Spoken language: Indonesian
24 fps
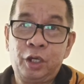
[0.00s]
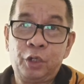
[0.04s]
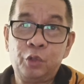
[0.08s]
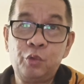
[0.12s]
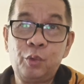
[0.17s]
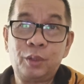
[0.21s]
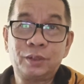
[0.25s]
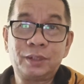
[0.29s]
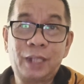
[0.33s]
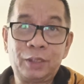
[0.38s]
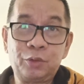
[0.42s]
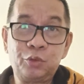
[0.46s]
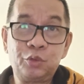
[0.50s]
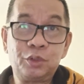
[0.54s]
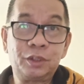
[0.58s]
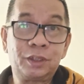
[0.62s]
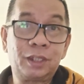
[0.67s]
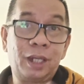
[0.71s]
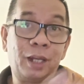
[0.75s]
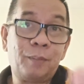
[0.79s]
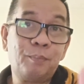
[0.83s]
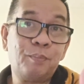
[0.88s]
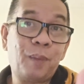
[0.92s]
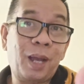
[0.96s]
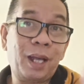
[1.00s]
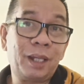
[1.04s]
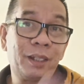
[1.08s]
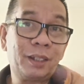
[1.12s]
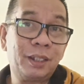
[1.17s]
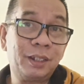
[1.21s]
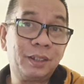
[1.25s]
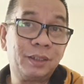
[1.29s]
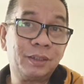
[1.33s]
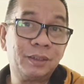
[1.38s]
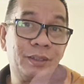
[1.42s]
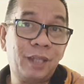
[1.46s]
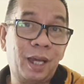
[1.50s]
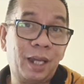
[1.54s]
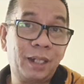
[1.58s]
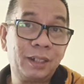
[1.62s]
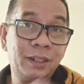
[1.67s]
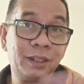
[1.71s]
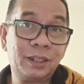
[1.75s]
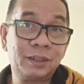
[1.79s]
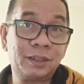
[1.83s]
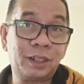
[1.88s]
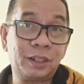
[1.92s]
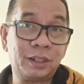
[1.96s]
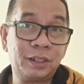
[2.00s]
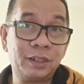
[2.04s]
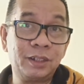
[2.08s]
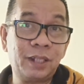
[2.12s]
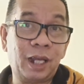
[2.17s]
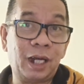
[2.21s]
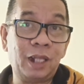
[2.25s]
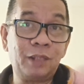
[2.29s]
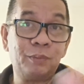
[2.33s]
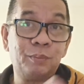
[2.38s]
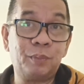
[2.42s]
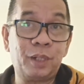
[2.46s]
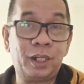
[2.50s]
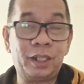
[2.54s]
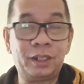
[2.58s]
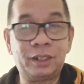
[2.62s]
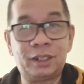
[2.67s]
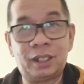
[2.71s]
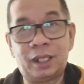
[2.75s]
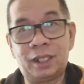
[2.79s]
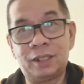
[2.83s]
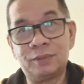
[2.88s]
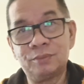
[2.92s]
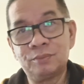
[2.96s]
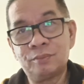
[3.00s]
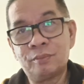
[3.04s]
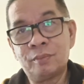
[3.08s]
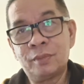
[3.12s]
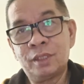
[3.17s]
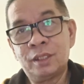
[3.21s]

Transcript: 2-1 setelah bangkit dari ketertinggalan mereka